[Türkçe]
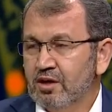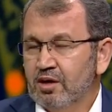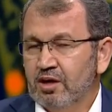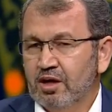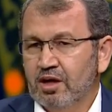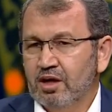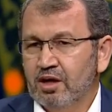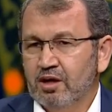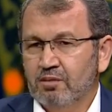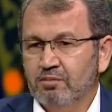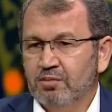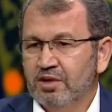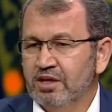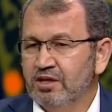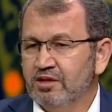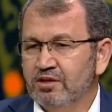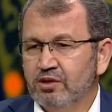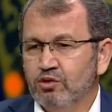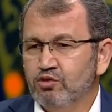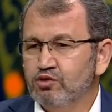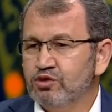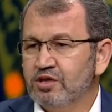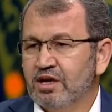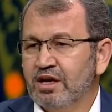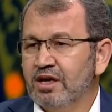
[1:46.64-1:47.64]
Hı e,
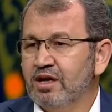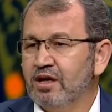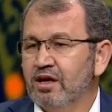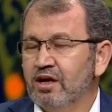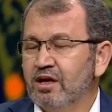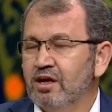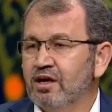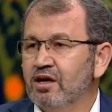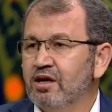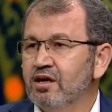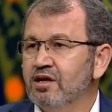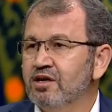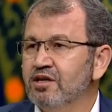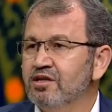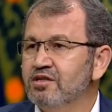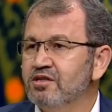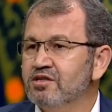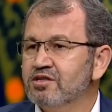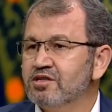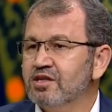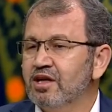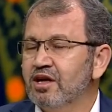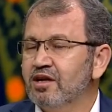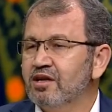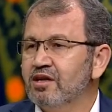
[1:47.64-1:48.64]
bilindiği üzere e,
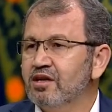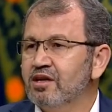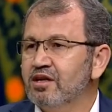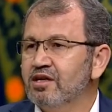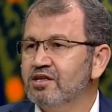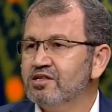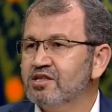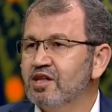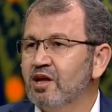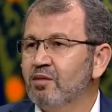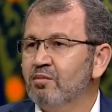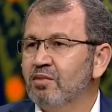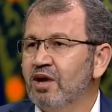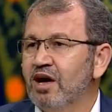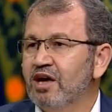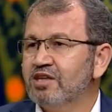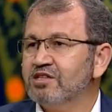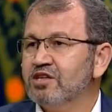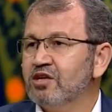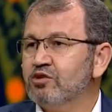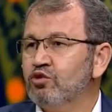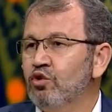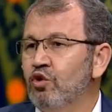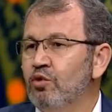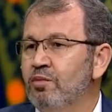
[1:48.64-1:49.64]
Hindistan İslam'la
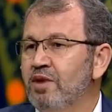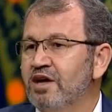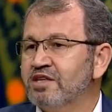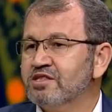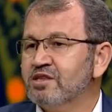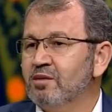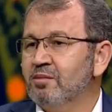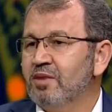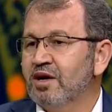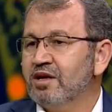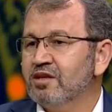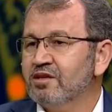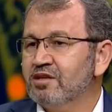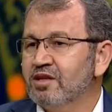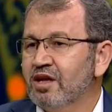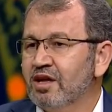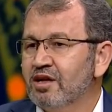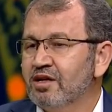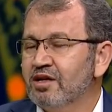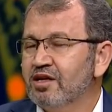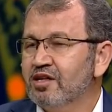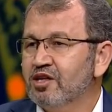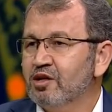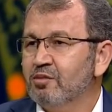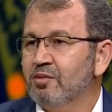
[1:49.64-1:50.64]
Hazreti Ömer
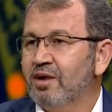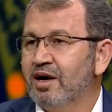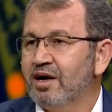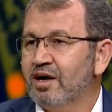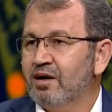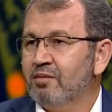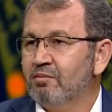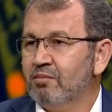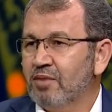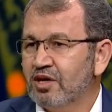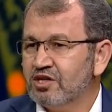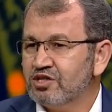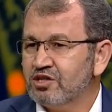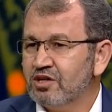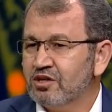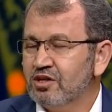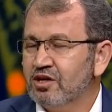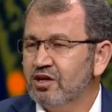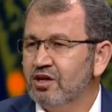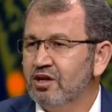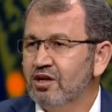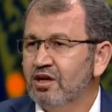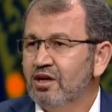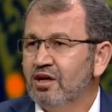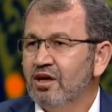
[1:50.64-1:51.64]
zamanından itibaren
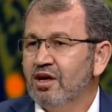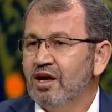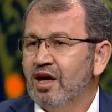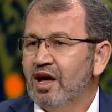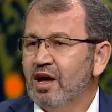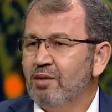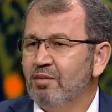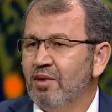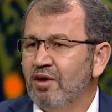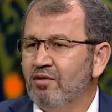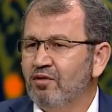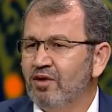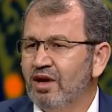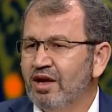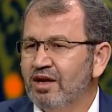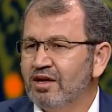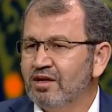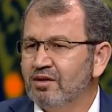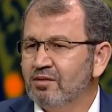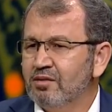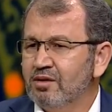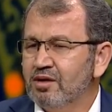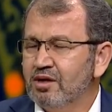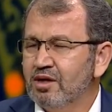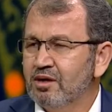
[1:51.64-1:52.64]
başladı.
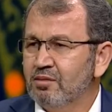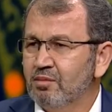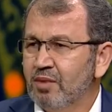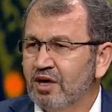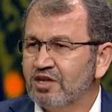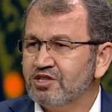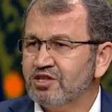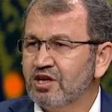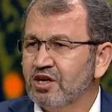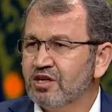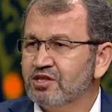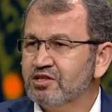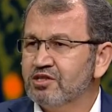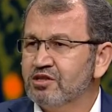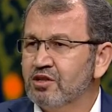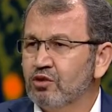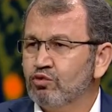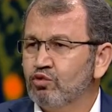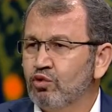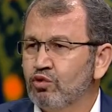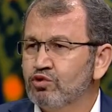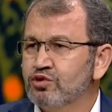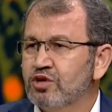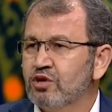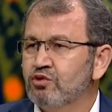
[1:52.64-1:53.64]
Emevilerin e,
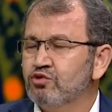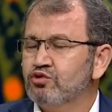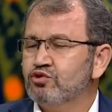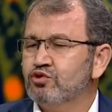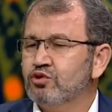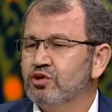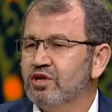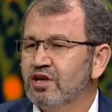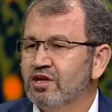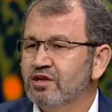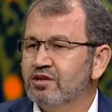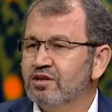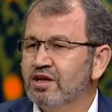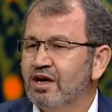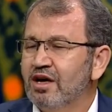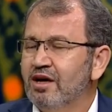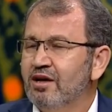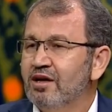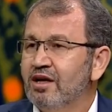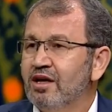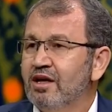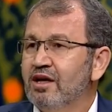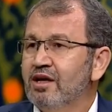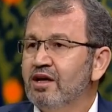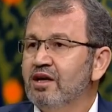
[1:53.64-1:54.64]
başlangıcında 93 yılında
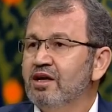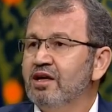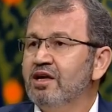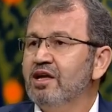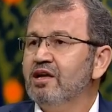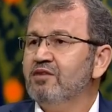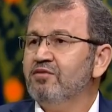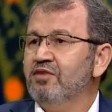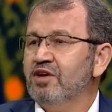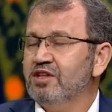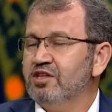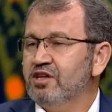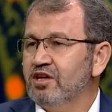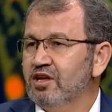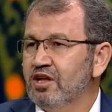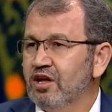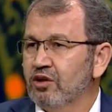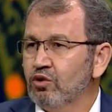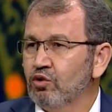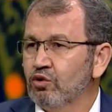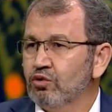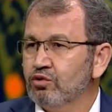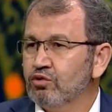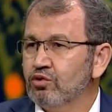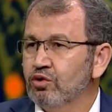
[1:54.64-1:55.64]
ilk fetihler
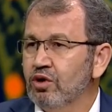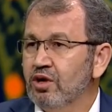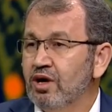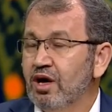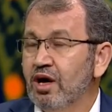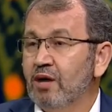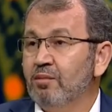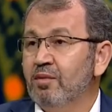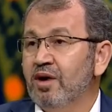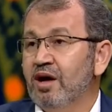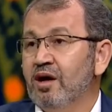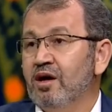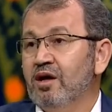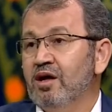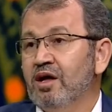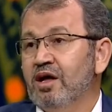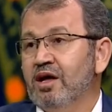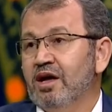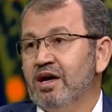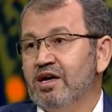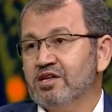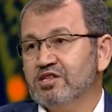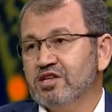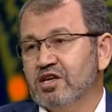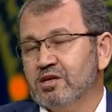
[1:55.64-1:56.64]
oldu ama
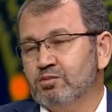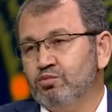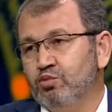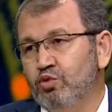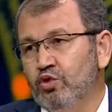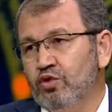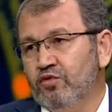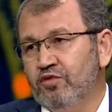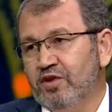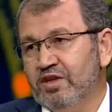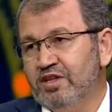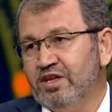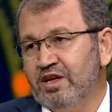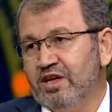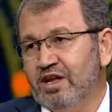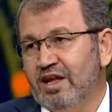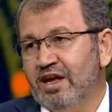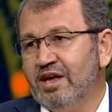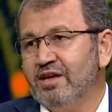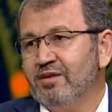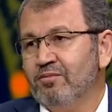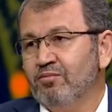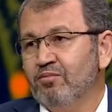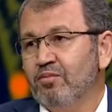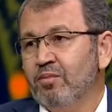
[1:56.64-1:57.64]
esas büyük
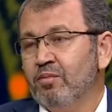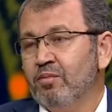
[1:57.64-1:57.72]
fetihler